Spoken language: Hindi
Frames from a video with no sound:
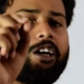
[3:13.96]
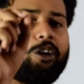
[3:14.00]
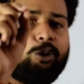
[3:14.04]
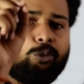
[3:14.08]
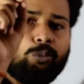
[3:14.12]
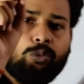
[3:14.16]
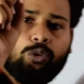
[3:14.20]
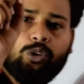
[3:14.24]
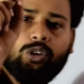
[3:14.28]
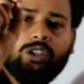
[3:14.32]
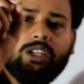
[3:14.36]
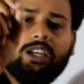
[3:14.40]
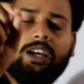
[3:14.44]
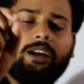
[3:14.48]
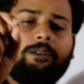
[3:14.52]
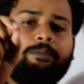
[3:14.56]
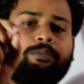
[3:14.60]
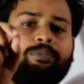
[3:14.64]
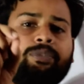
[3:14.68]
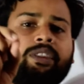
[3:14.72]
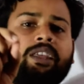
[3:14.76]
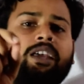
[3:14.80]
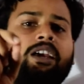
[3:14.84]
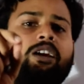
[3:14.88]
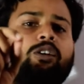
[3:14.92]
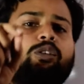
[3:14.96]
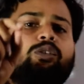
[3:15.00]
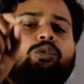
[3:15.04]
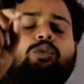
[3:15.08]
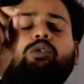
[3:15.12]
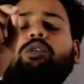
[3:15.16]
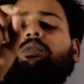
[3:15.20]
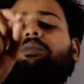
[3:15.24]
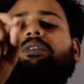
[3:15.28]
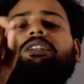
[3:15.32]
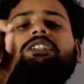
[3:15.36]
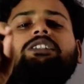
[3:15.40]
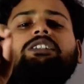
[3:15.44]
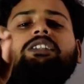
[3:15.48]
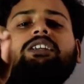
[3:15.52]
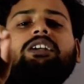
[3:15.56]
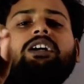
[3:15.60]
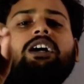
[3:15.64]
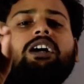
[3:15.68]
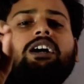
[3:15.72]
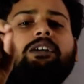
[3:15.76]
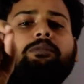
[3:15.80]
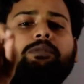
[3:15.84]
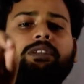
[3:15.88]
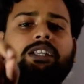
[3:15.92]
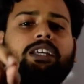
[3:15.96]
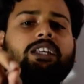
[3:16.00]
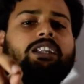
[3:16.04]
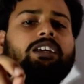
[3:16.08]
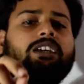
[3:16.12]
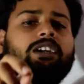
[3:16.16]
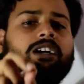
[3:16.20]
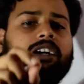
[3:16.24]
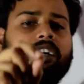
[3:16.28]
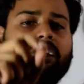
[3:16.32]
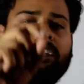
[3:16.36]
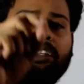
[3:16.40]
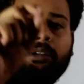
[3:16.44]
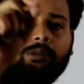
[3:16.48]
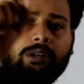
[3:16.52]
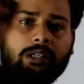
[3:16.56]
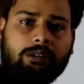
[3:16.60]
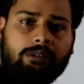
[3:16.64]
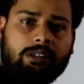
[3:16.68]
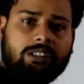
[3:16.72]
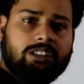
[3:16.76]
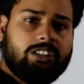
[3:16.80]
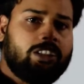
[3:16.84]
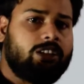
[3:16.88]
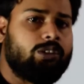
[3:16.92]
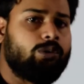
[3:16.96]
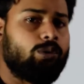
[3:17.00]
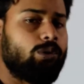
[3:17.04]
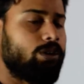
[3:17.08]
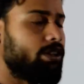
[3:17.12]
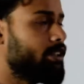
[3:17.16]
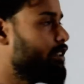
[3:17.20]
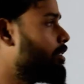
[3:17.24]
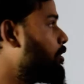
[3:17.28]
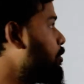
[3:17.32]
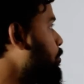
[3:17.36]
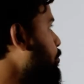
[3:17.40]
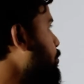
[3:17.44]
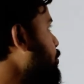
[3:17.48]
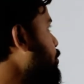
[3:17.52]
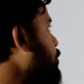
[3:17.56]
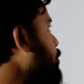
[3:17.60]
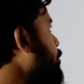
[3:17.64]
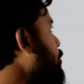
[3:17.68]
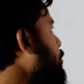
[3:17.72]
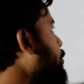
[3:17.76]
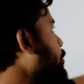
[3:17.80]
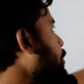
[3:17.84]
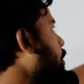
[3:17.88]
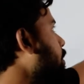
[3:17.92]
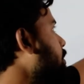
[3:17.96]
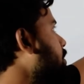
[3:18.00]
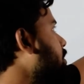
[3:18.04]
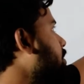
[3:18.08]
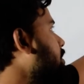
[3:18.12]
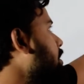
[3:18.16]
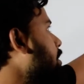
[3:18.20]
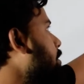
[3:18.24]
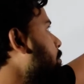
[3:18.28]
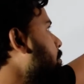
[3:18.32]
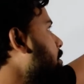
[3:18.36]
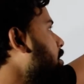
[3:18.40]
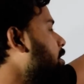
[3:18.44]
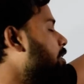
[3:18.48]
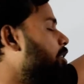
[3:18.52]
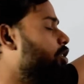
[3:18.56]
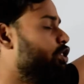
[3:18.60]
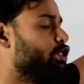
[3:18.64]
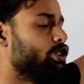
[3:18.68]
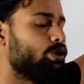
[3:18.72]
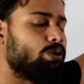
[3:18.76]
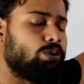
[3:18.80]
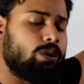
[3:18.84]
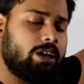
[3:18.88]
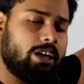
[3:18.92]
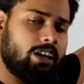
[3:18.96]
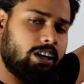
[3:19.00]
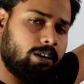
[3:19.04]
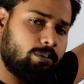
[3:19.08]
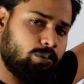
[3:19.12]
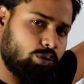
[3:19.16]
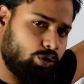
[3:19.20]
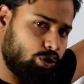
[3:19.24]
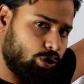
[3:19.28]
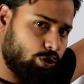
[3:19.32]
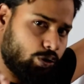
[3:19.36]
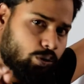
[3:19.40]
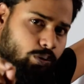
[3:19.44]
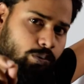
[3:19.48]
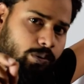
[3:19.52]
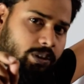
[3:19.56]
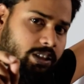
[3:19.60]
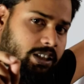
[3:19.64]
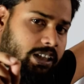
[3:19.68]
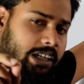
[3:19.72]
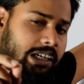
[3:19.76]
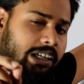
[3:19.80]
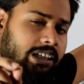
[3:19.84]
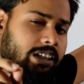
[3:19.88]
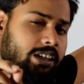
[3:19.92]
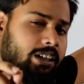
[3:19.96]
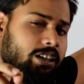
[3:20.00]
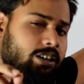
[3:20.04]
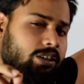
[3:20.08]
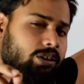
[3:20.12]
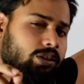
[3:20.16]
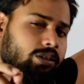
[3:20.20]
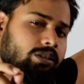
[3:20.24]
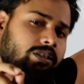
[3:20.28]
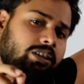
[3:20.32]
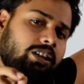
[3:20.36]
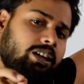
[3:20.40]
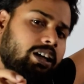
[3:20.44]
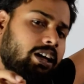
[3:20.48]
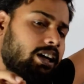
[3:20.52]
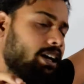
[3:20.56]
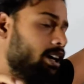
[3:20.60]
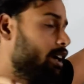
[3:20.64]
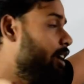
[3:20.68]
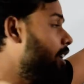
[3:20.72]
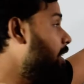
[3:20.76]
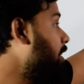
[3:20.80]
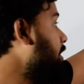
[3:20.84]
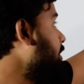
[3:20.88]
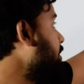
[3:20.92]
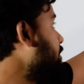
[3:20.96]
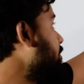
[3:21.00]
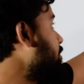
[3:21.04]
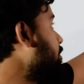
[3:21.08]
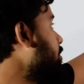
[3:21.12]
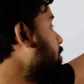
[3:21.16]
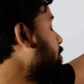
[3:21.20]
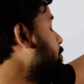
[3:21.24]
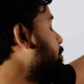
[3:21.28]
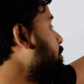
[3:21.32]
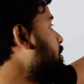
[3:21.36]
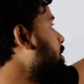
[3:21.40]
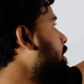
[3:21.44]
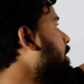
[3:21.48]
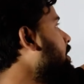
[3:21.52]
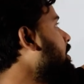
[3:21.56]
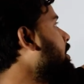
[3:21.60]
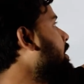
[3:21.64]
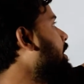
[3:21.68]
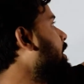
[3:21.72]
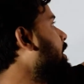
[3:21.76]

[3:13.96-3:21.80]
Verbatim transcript: आउटपुट क्या है कोई भी स्ट्रिंग अगर दे रहे हैं अगर डिवाइड बाई थ्री हो रही तो वो जीरो जिसका रिमाइंडर जीरो आएगा वो जीरो पे जाएगी ठीक है स्टेट पे जाएगी